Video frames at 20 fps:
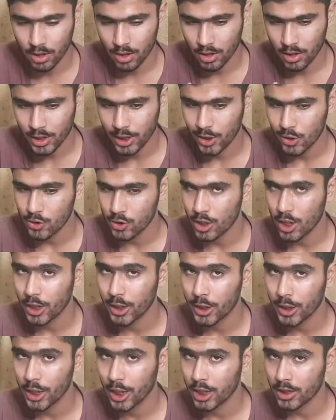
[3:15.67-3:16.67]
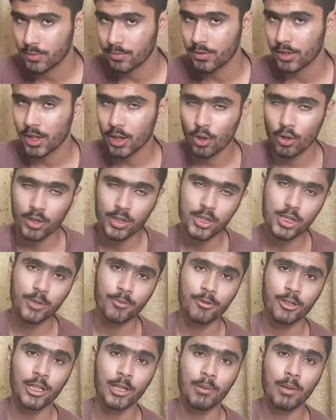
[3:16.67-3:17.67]
हीलियो जी नाइनटी टी का चिपसेट है और इस
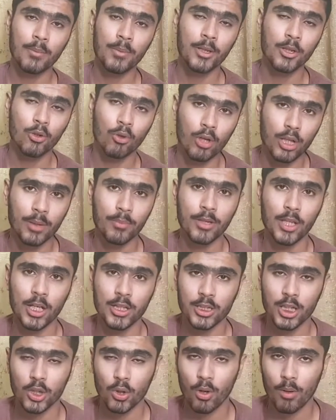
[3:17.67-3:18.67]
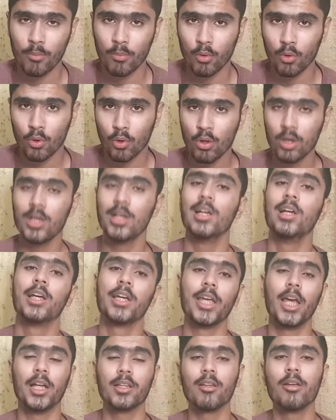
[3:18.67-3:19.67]
चिपसेट के बारे में थोड़ा ही बताना चाहता हूँ आप लोगों को
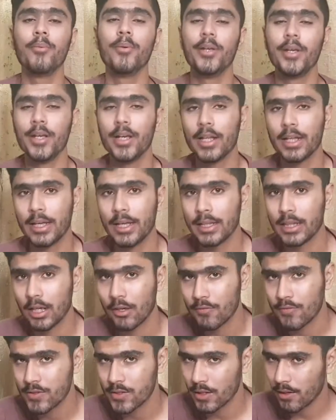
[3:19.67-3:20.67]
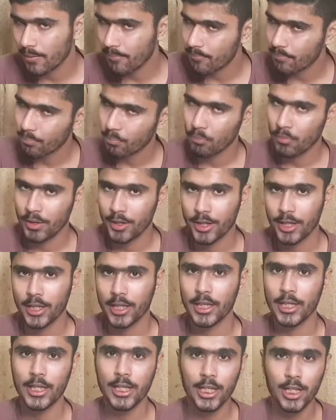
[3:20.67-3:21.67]
कि आता है मीडिया की तरफ से मीडियाटेक
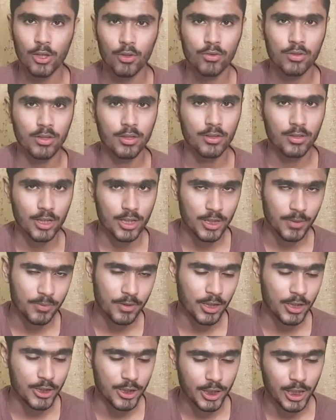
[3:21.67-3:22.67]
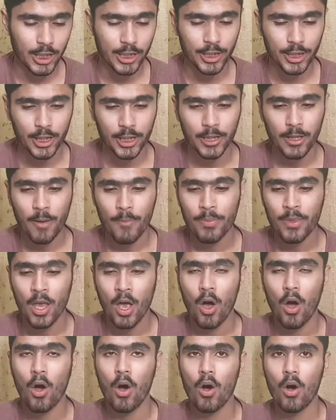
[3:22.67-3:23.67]
की हीलियो सीरीज़ का चिपसेट जी नाइनटी टी
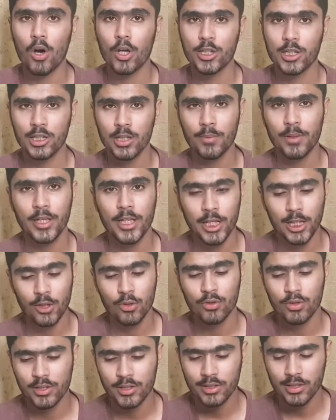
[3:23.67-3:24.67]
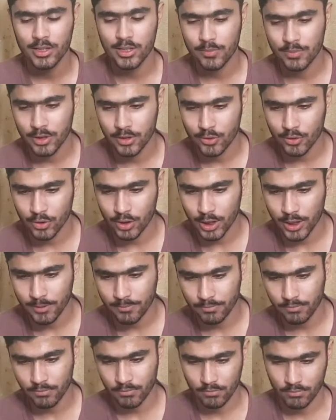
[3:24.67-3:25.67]
और जितने भी हीलियो सीरीज़ के चिपसेट्स होते
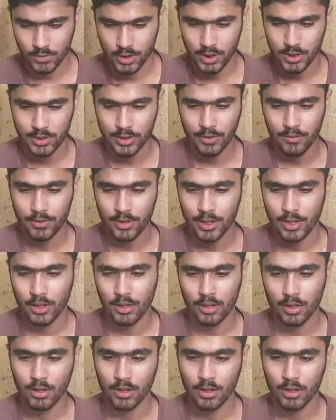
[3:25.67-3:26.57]
हैं जी सेवेंटी